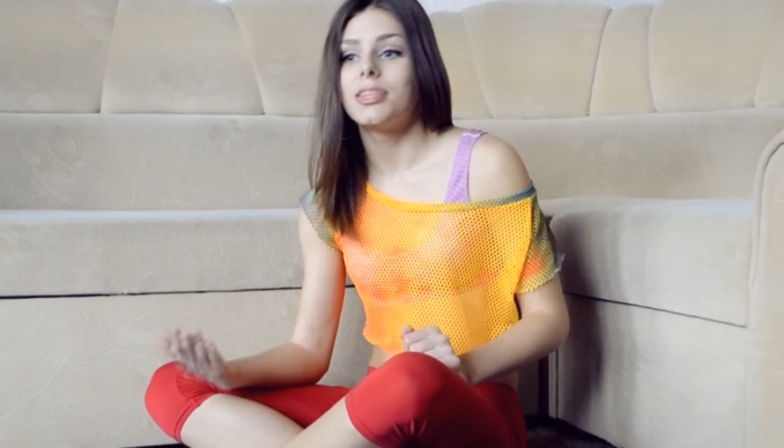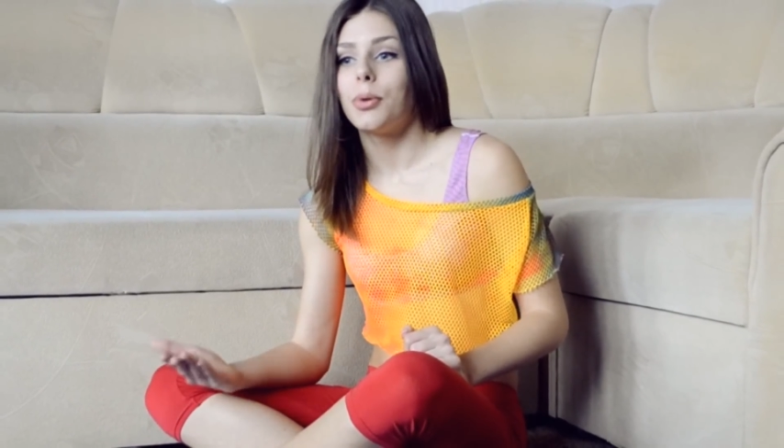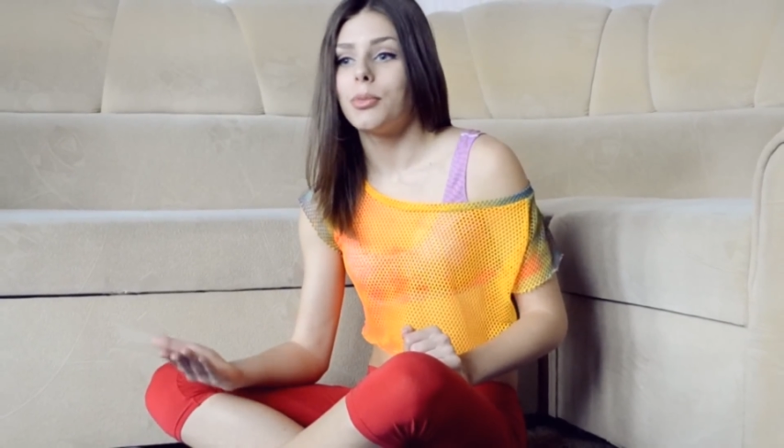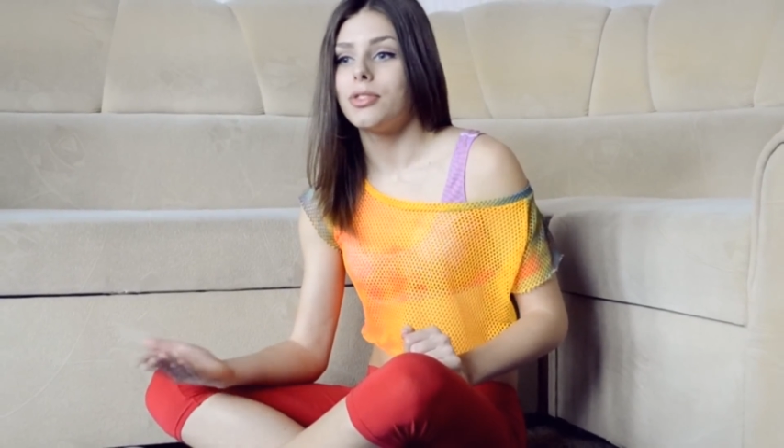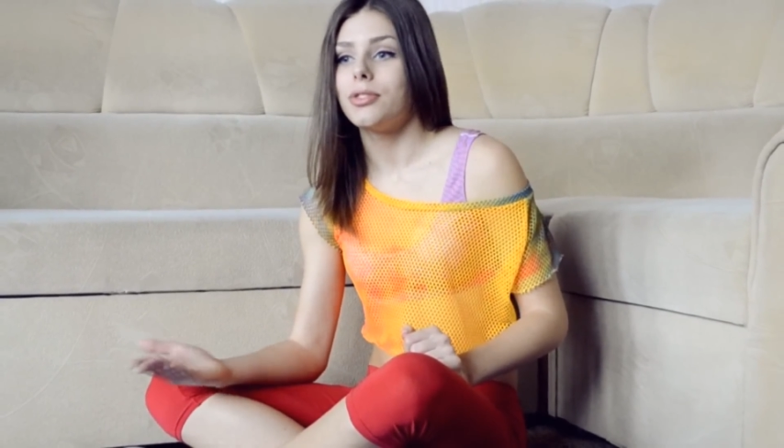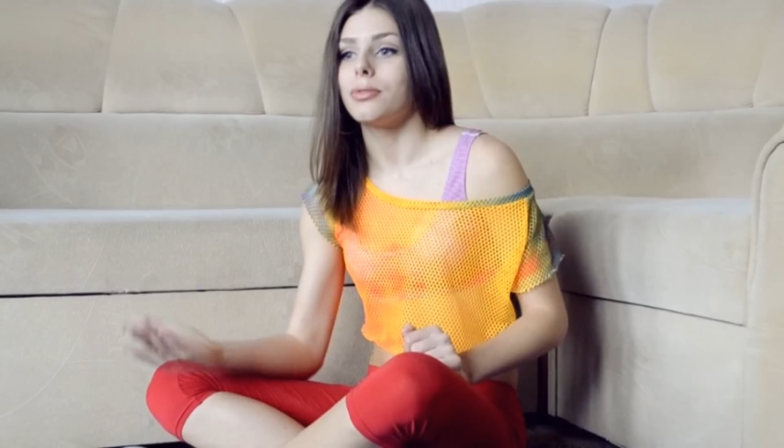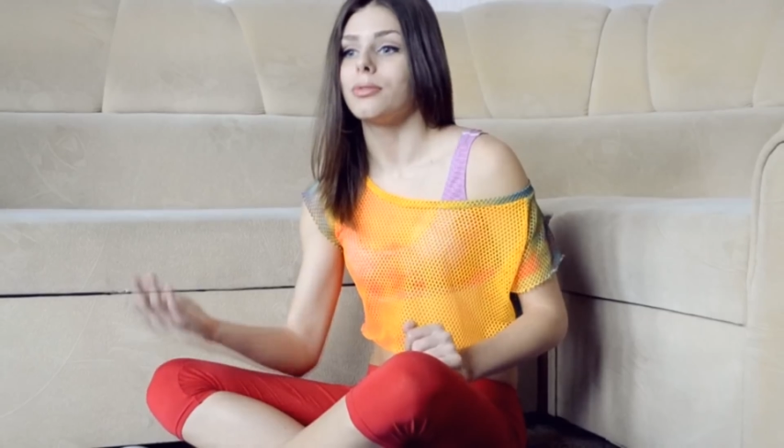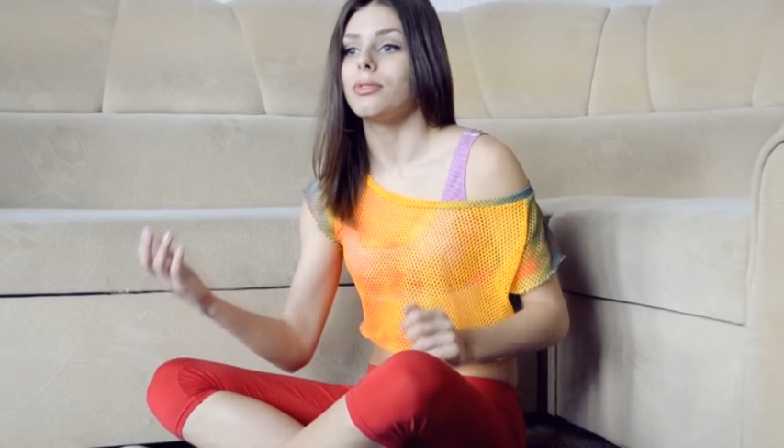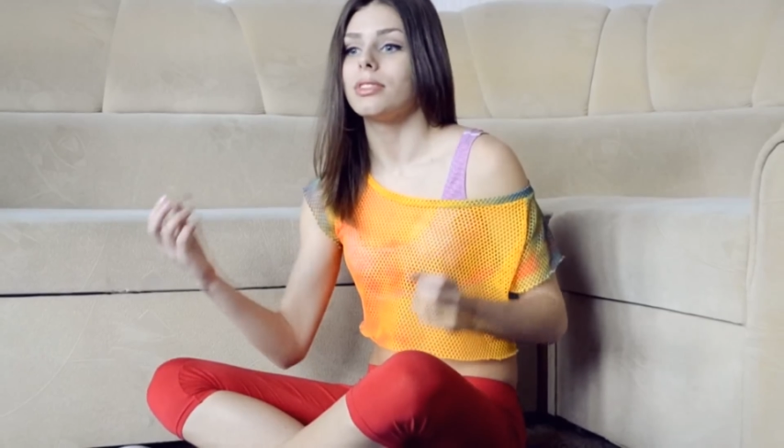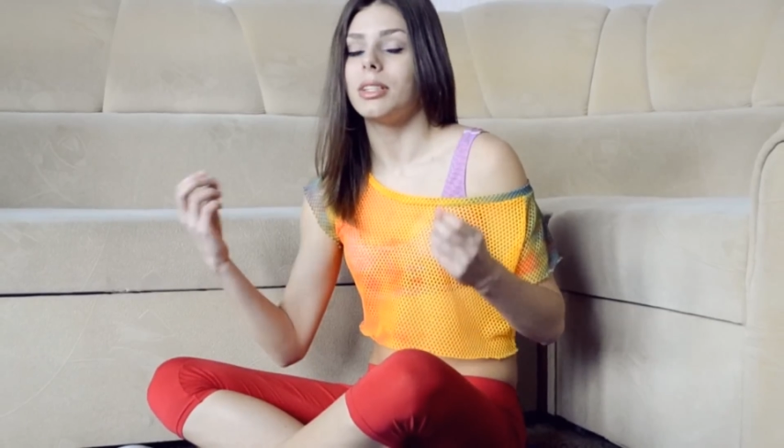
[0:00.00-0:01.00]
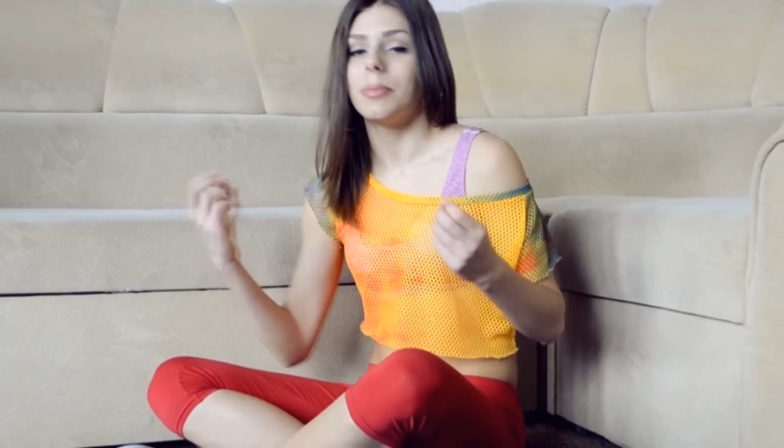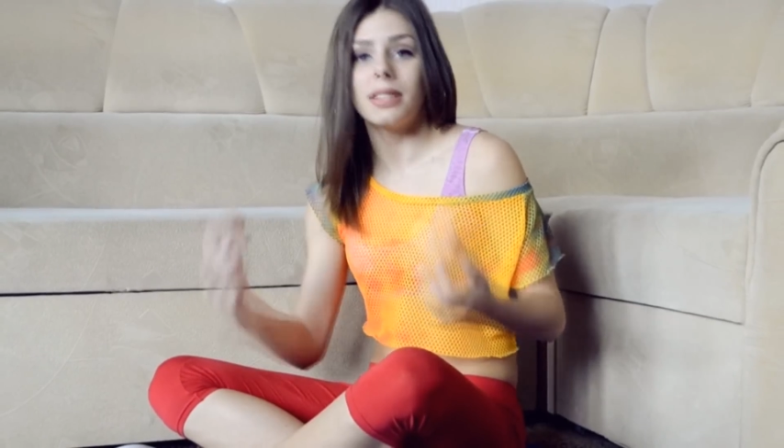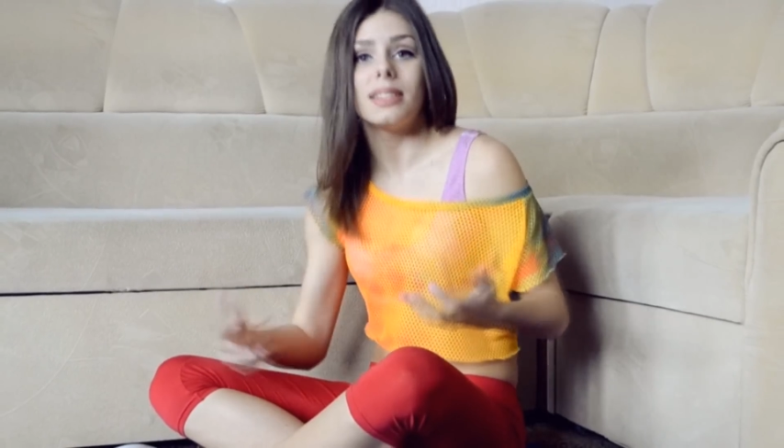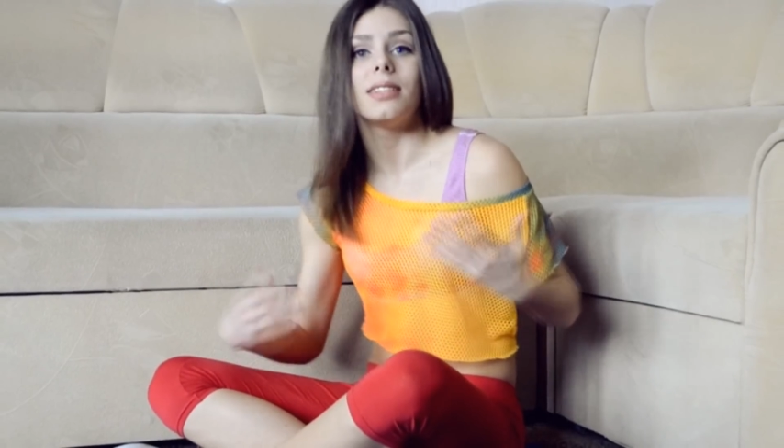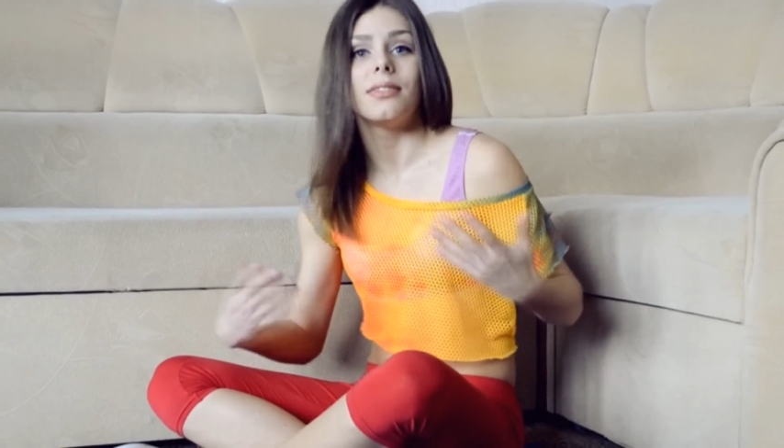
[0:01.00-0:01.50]
помощью, с
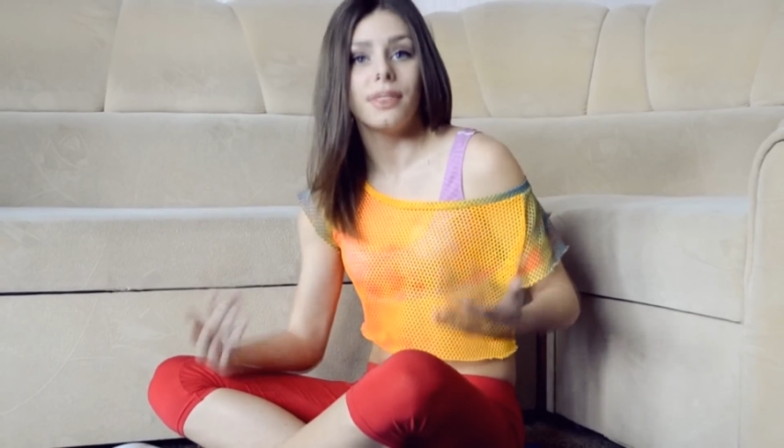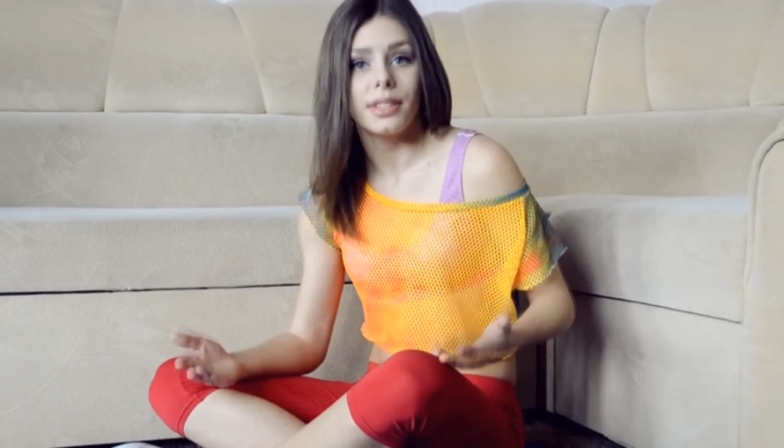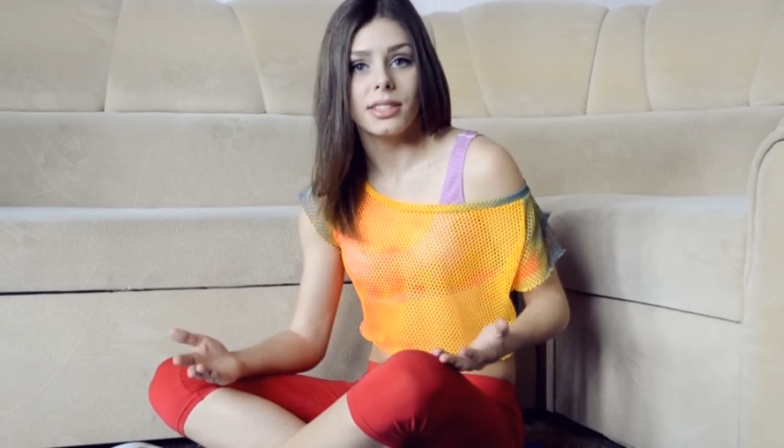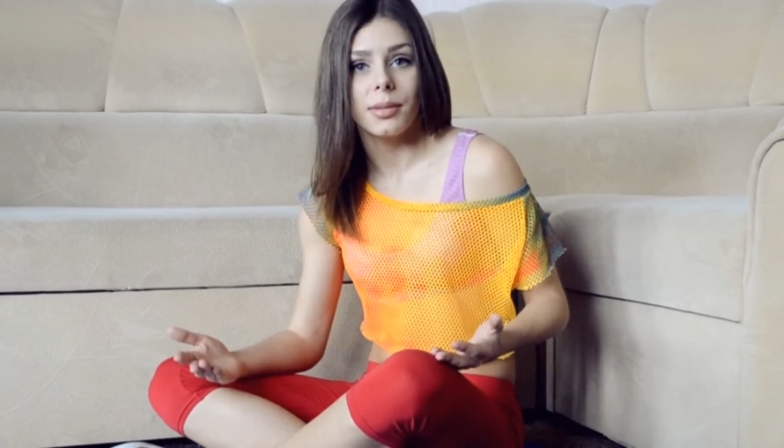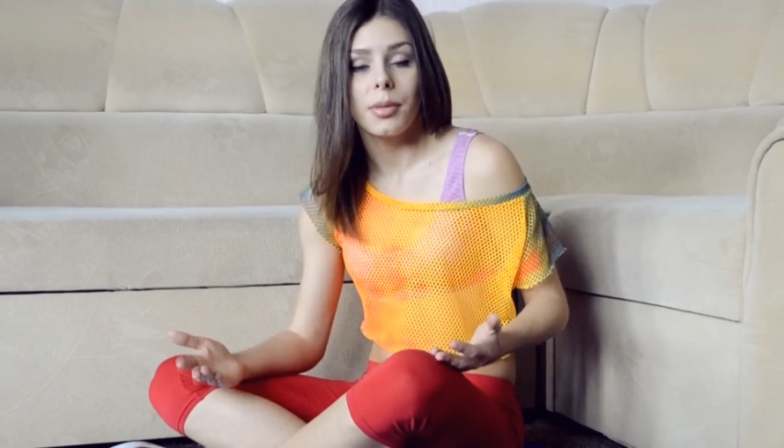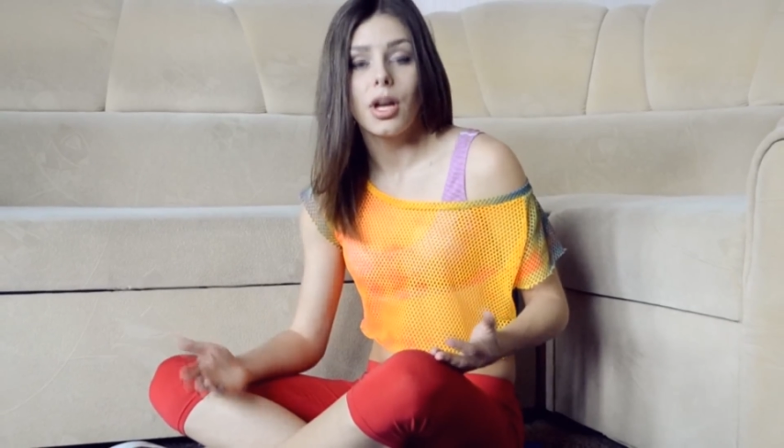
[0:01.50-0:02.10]
дополнительным весом,